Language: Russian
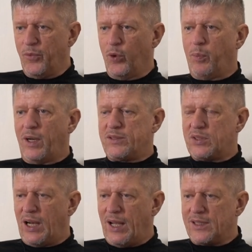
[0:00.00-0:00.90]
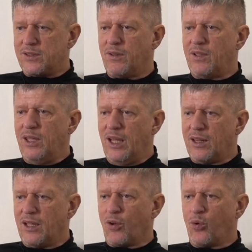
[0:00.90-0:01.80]
у пространства
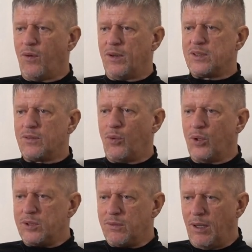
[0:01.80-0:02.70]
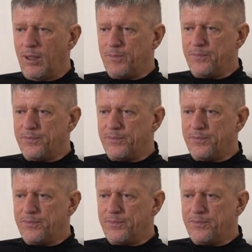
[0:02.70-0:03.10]
нет такого свойства,